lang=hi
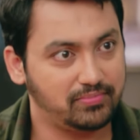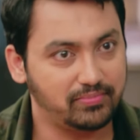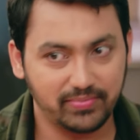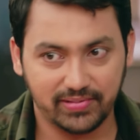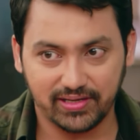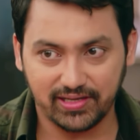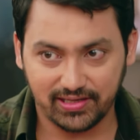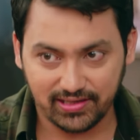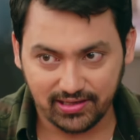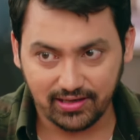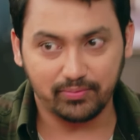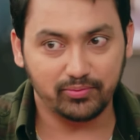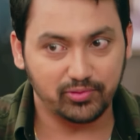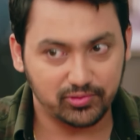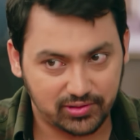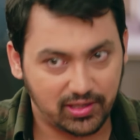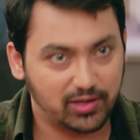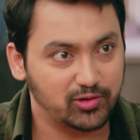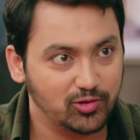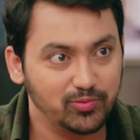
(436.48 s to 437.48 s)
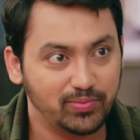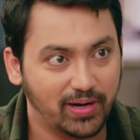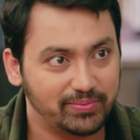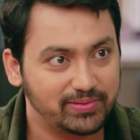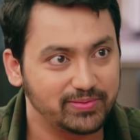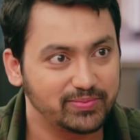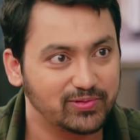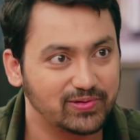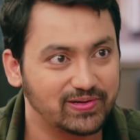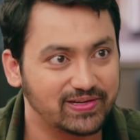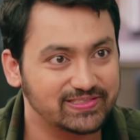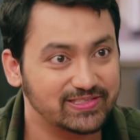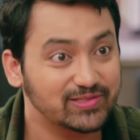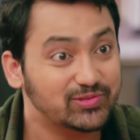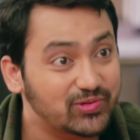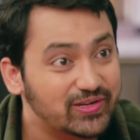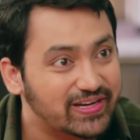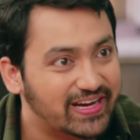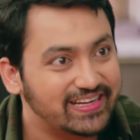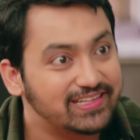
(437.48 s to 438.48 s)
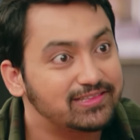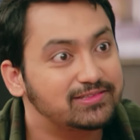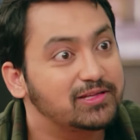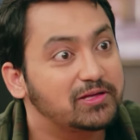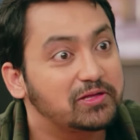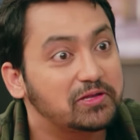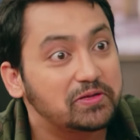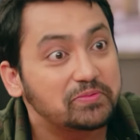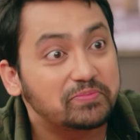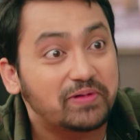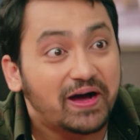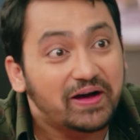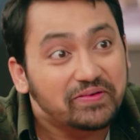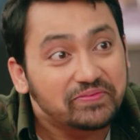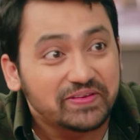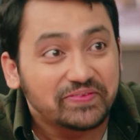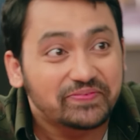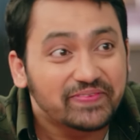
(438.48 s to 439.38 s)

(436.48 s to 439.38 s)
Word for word: मेरे अमृता को भाभी बोलने से तूने कहा ना तेरी भाभी